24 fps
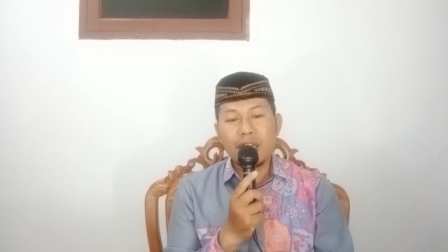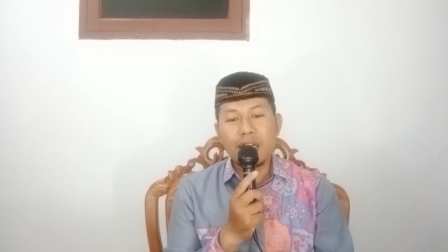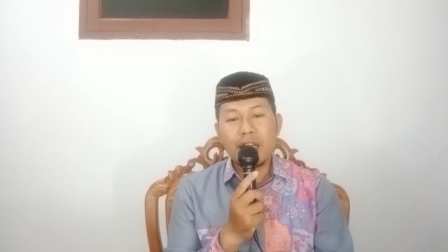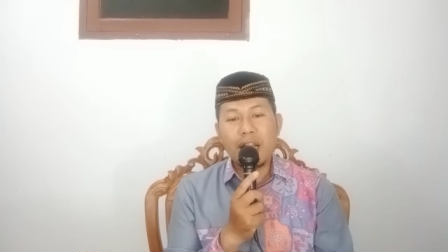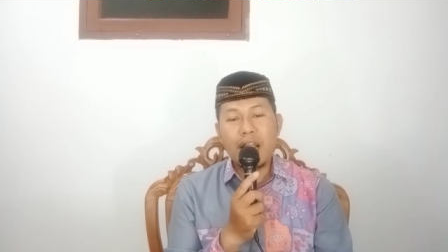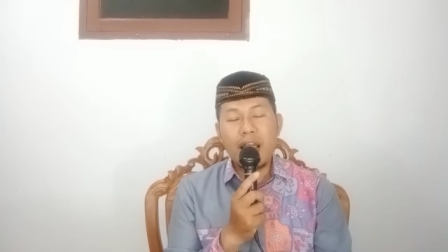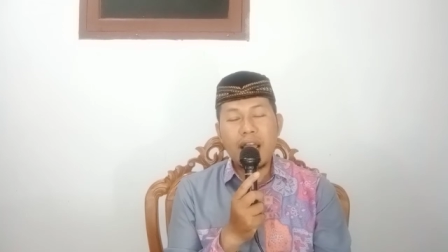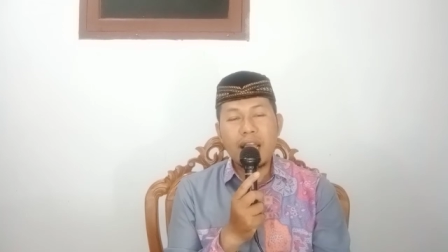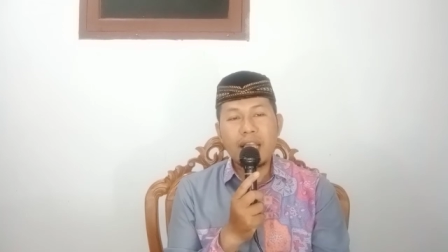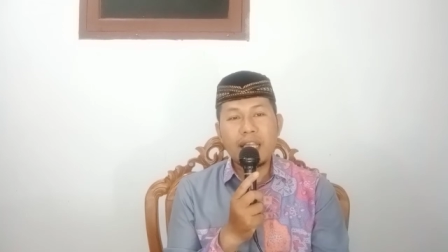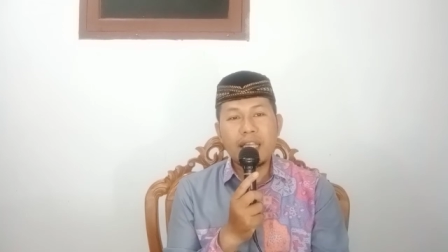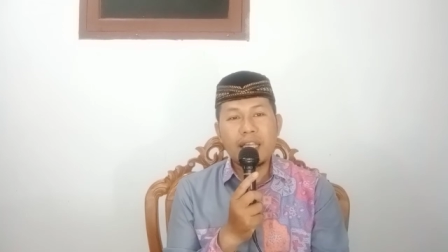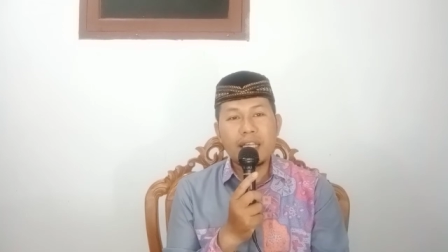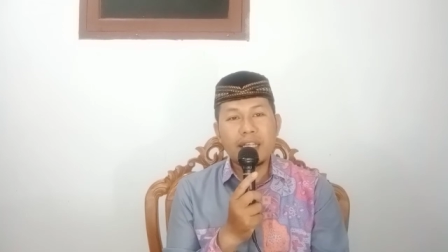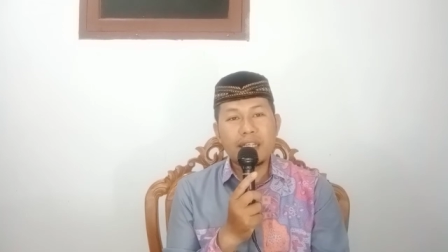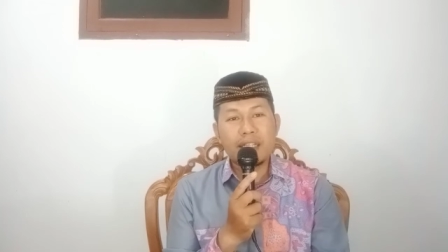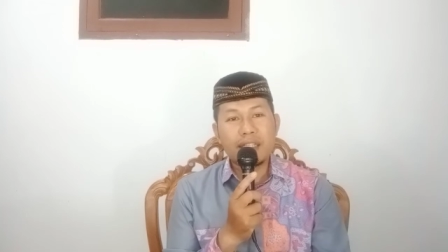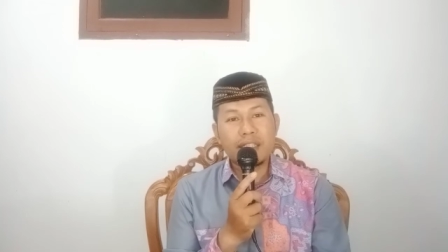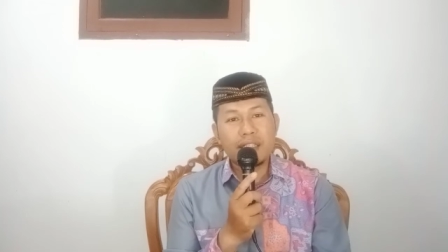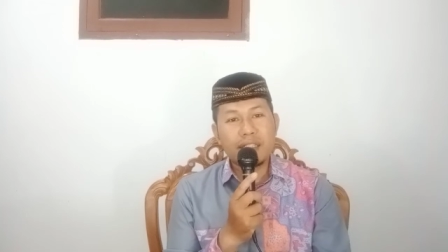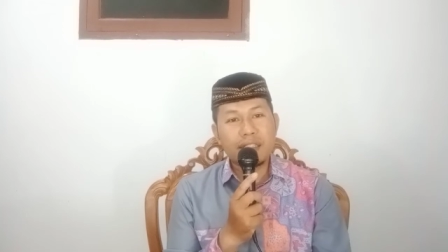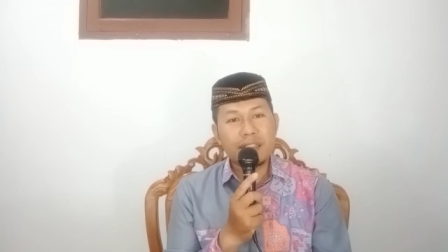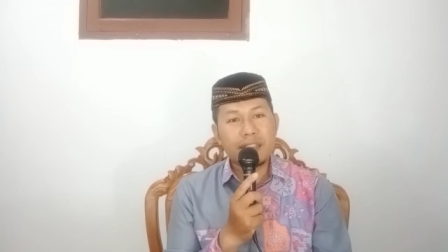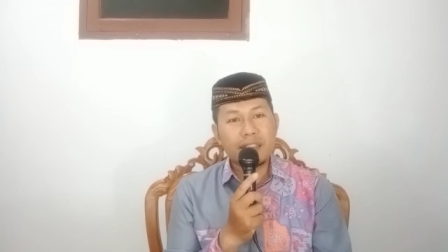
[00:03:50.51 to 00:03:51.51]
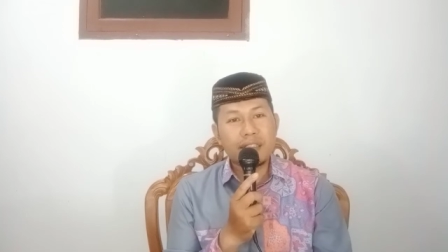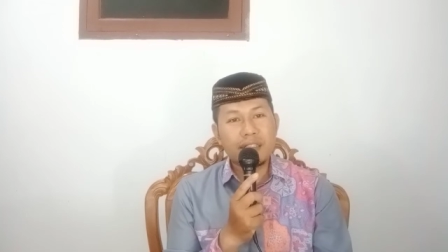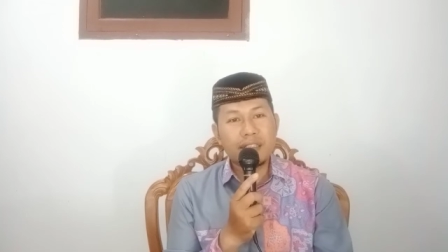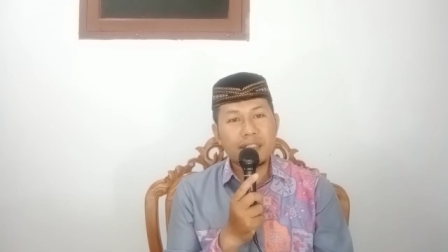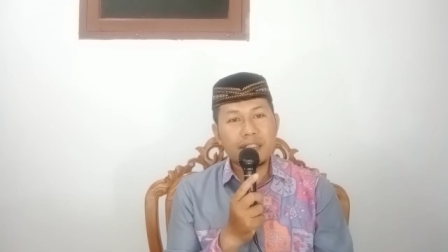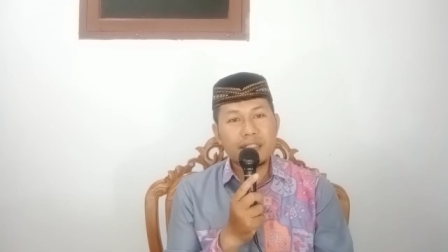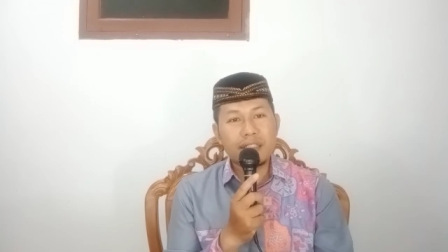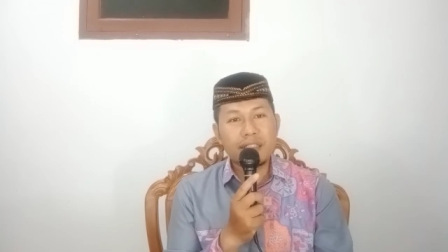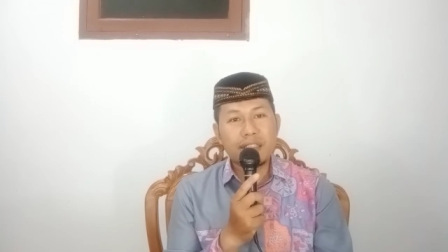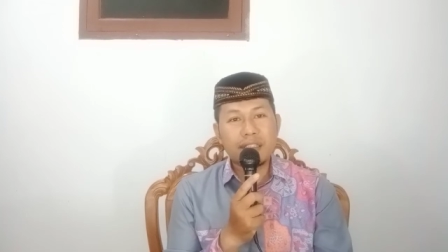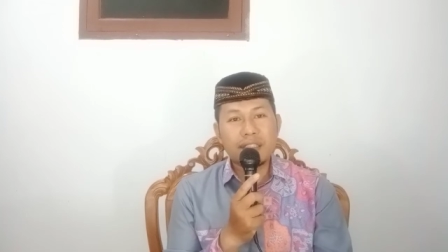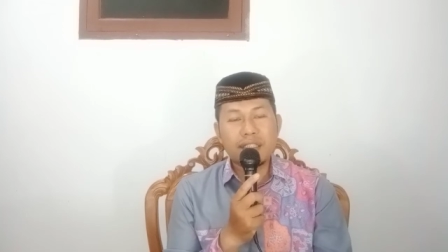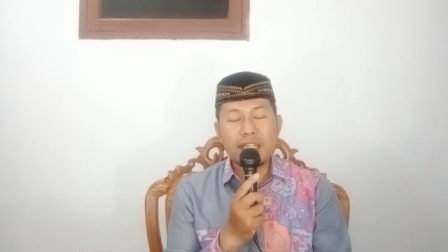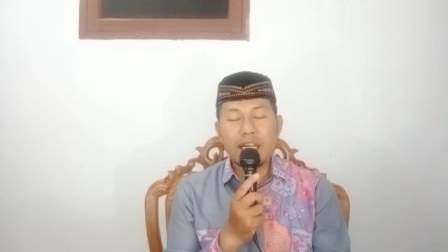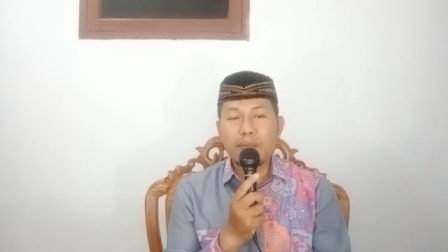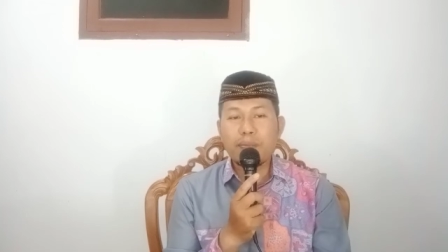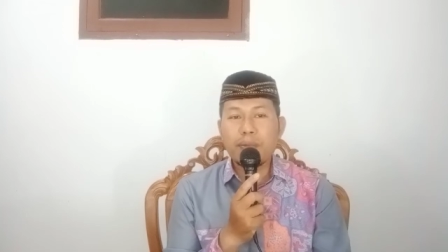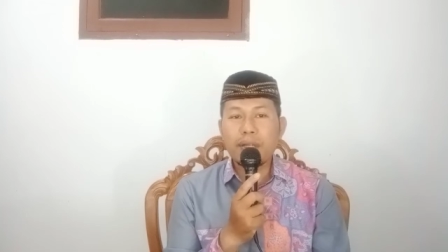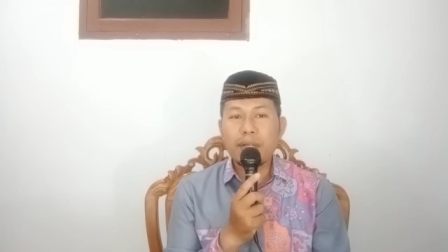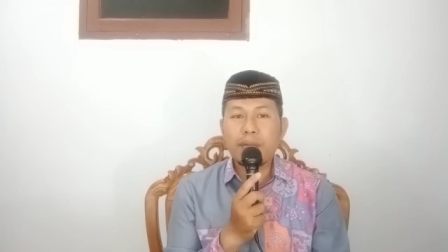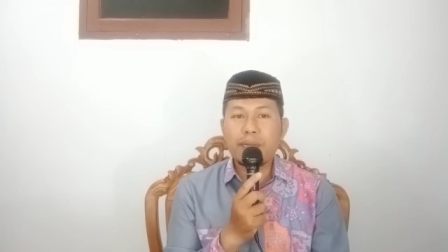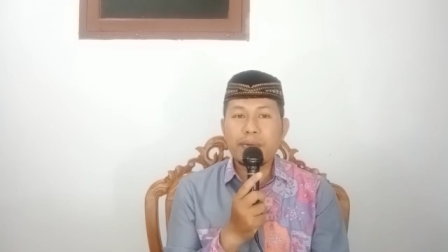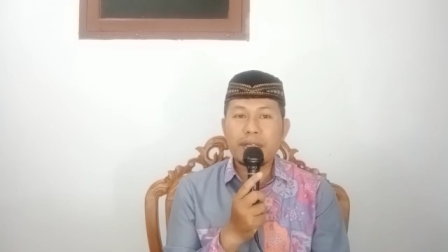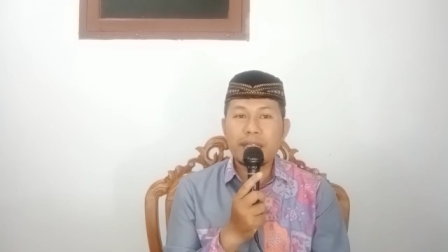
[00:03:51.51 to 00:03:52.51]
rahi Jangan
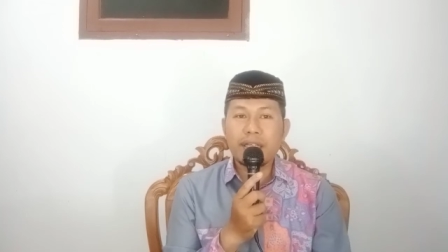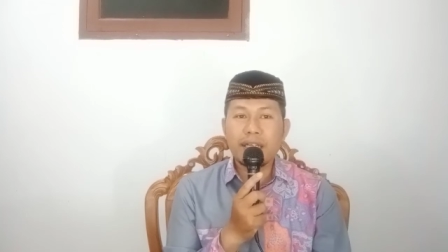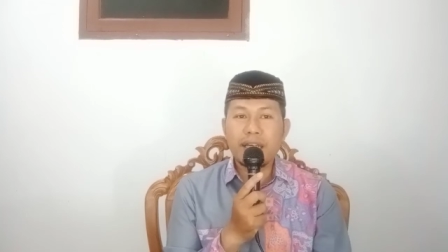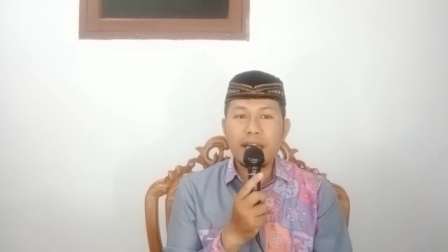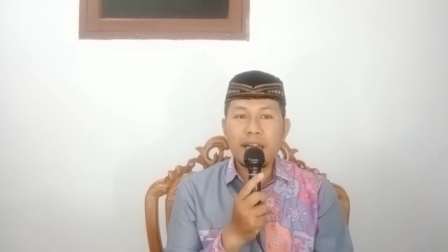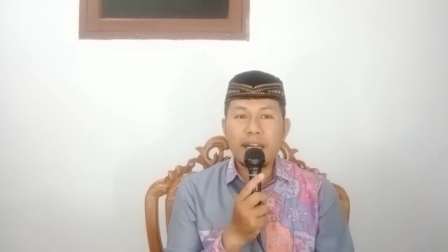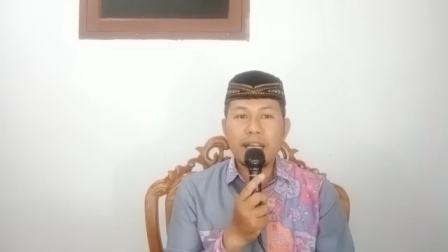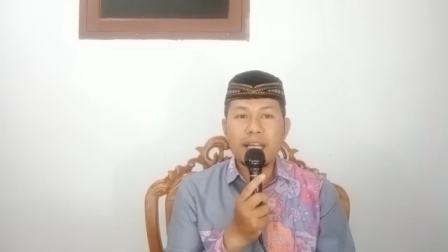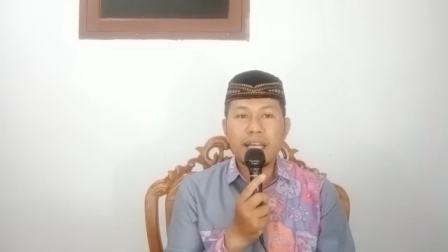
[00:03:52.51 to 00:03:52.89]
pada bertengkar